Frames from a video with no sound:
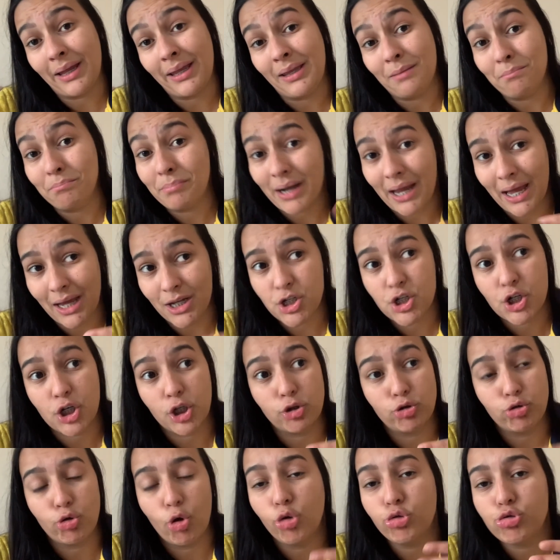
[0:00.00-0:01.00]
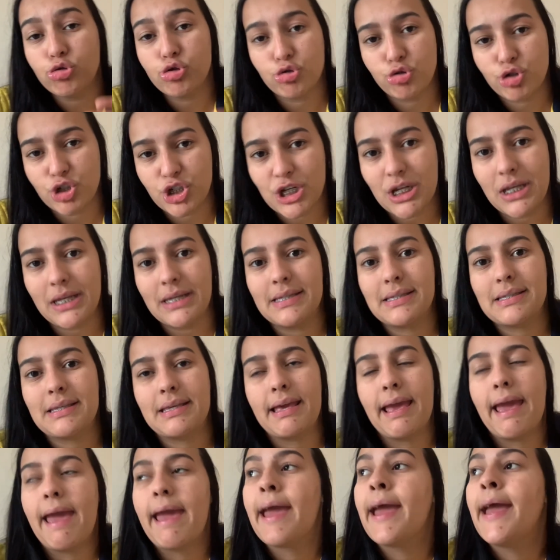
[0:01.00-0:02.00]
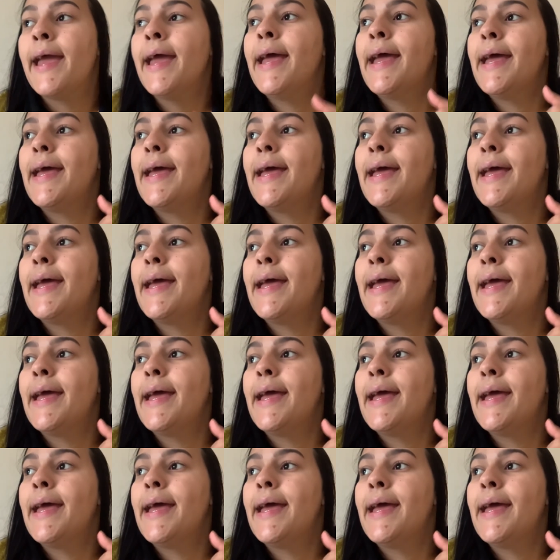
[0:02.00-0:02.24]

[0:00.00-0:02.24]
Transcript: em prática todos os dias, que é